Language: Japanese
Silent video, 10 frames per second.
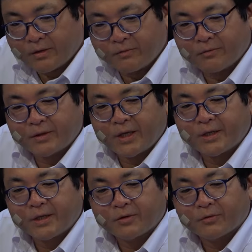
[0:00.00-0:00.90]
の
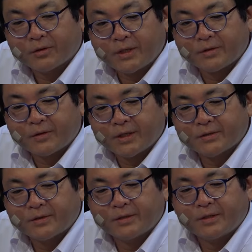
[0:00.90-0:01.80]
電気取ってそれ
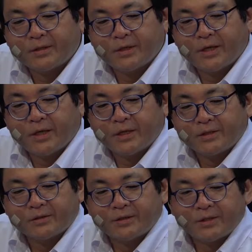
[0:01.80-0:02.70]
でそれ、
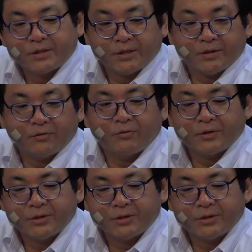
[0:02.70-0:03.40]
えー、蓄電池の方に